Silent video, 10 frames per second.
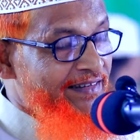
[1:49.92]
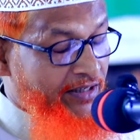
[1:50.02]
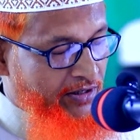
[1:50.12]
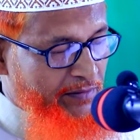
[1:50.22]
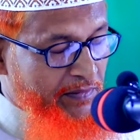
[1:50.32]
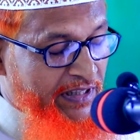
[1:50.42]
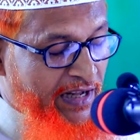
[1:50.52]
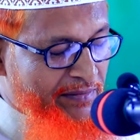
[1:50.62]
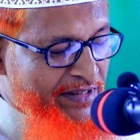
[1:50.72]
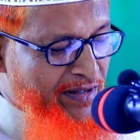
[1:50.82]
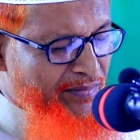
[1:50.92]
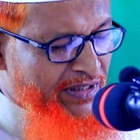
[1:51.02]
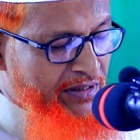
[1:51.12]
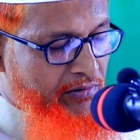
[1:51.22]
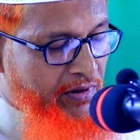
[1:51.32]
যে খতমে তারাবিতে
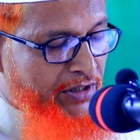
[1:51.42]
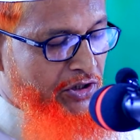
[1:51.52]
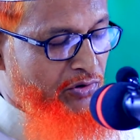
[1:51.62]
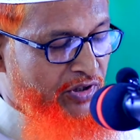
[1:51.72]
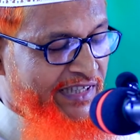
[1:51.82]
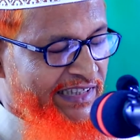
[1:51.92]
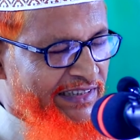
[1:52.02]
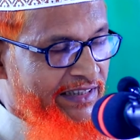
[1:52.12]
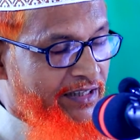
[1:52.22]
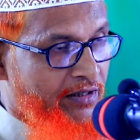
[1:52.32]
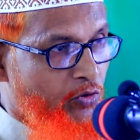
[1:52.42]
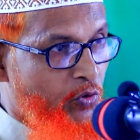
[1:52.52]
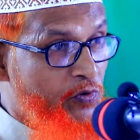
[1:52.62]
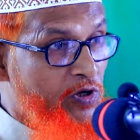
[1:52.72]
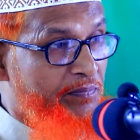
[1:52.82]
আমরা যে কোরআন শুনছি সেটা
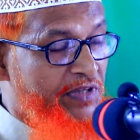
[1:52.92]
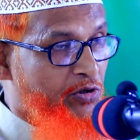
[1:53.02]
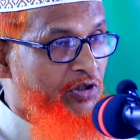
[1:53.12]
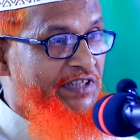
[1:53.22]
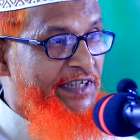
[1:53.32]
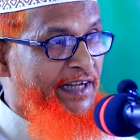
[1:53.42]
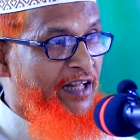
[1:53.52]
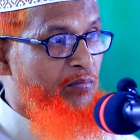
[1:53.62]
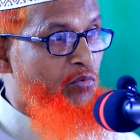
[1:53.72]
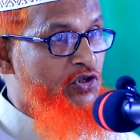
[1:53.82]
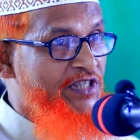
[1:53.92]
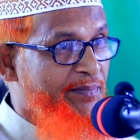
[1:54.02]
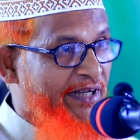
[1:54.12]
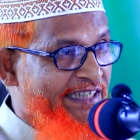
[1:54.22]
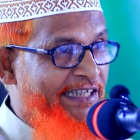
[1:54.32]
উপলব্ধি করছি কিনা বুঝতে
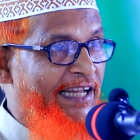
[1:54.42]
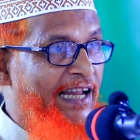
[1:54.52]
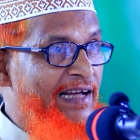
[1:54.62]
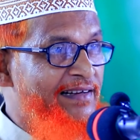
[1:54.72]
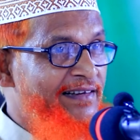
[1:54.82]
পারছি কিনা